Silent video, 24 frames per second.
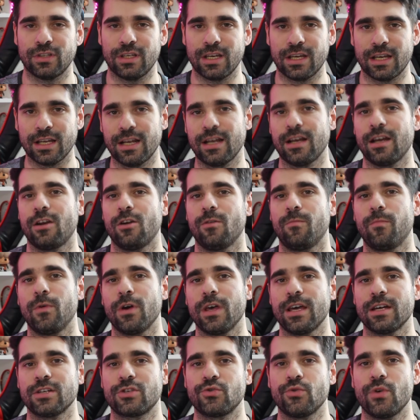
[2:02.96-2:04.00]
y creen que los
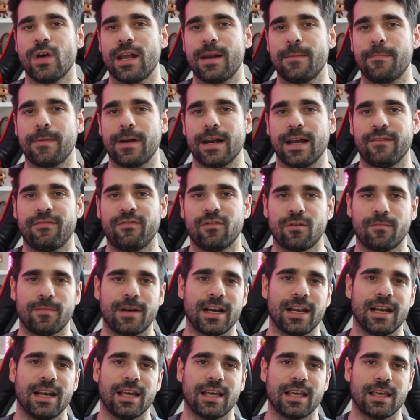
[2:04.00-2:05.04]
puede ayudar para
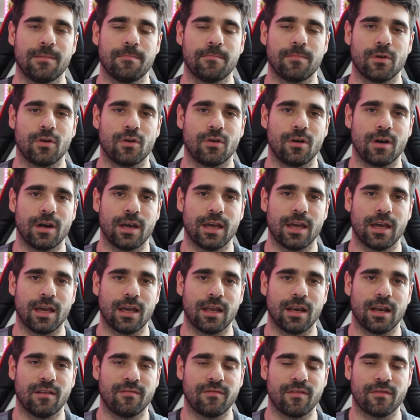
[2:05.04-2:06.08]
formar el equipo eh,
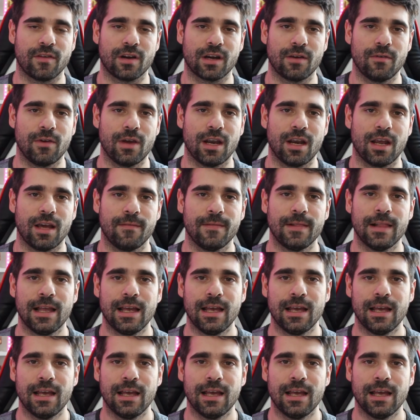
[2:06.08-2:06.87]
en el FIFA que viene,